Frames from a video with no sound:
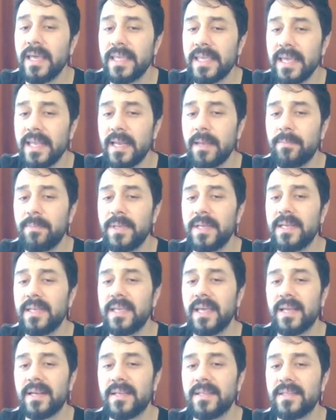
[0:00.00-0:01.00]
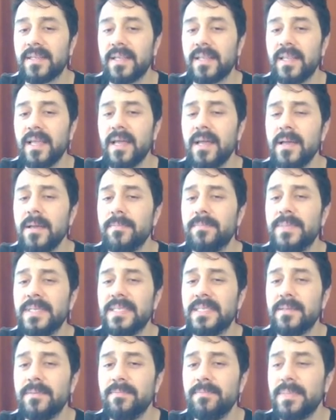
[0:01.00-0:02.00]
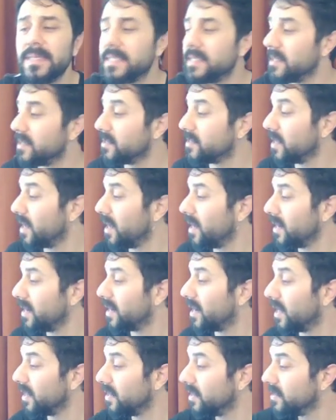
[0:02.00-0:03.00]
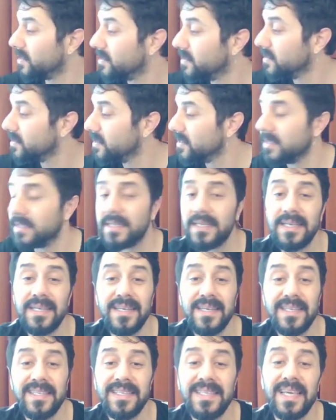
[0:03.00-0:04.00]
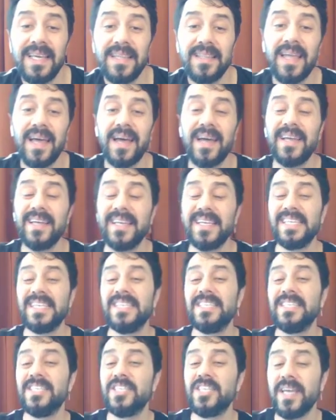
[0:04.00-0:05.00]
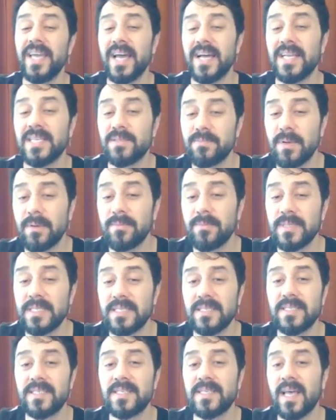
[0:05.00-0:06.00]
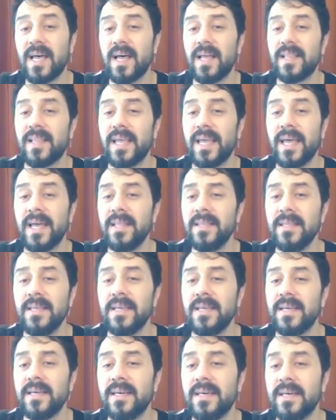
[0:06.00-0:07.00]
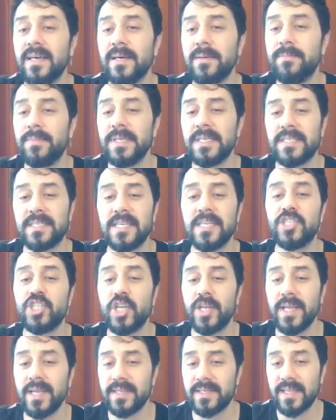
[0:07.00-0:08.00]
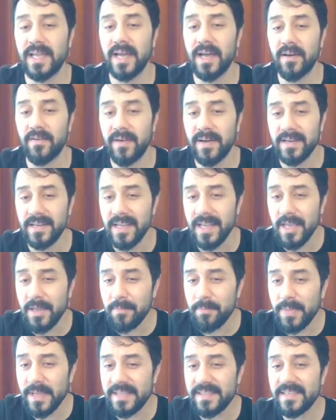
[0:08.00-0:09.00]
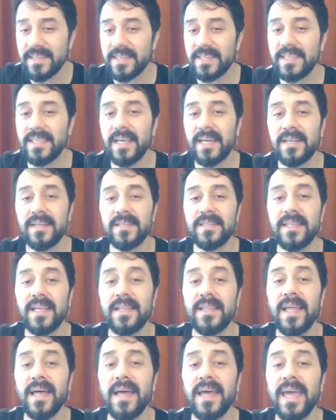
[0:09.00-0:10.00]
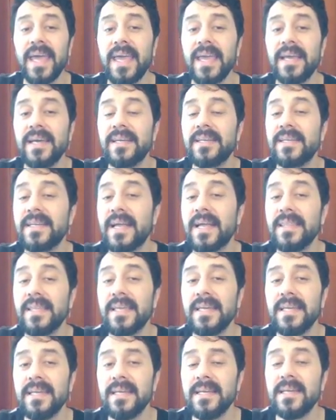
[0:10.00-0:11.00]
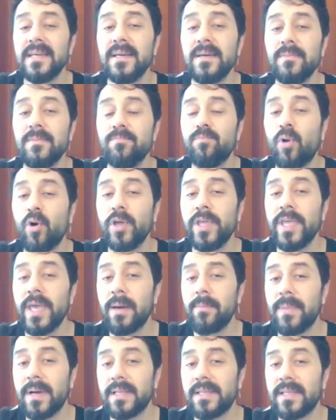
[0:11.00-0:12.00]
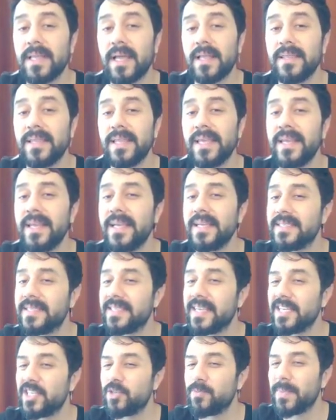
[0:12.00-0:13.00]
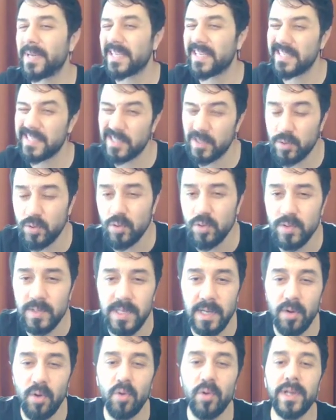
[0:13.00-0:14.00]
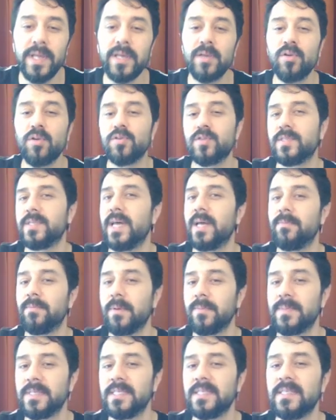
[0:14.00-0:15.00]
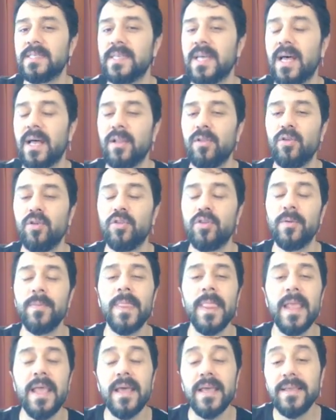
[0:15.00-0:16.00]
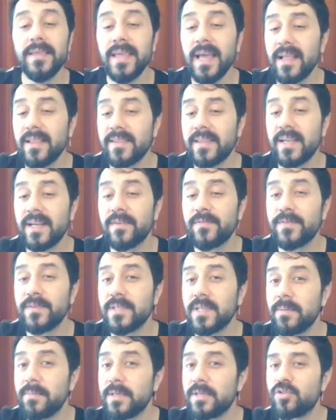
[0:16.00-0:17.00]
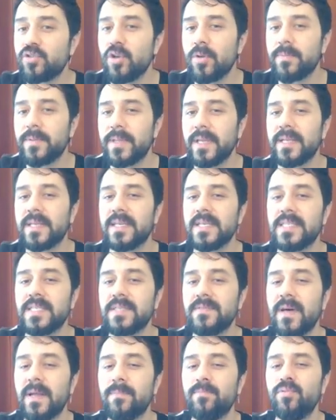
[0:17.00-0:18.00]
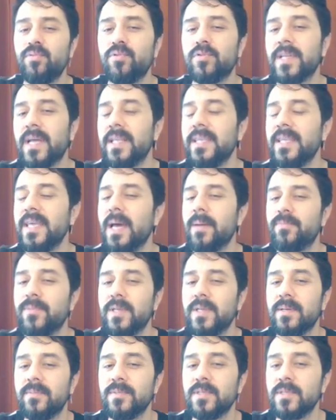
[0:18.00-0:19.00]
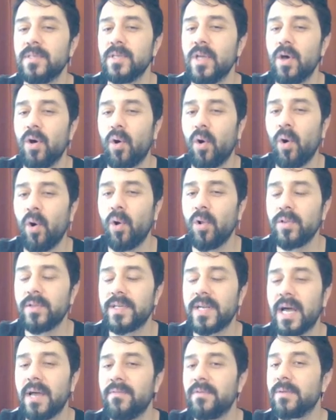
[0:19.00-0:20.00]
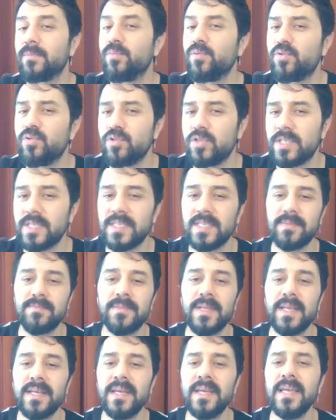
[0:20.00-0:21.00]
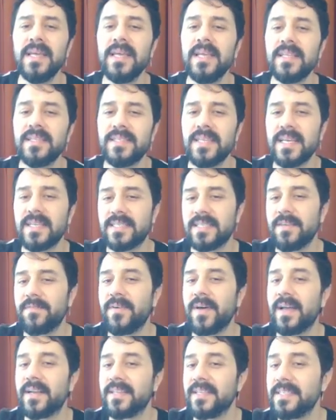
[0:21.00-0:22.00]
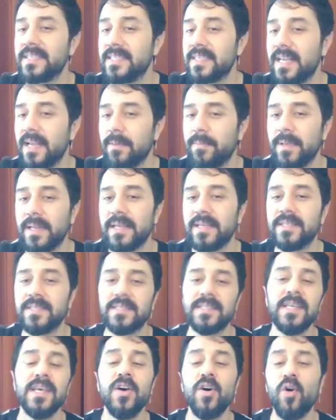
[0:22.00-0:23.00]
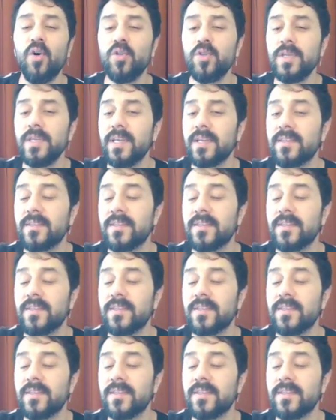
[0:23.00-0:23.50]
Gene bir yanında da bizim bir tık daha kalın ya da ince yazmamızı sağlayan e, bir seçenek daha var. Bir tık yanında da ekranı boyamadan nereyi seçmek istiyorsak oraya göstermemizi sağlıyordu. Yan tarafında bir çöp tenekesi var. Buradan yaptığımız all driving bütün çizimleri tek seferde silebiliriz. Onun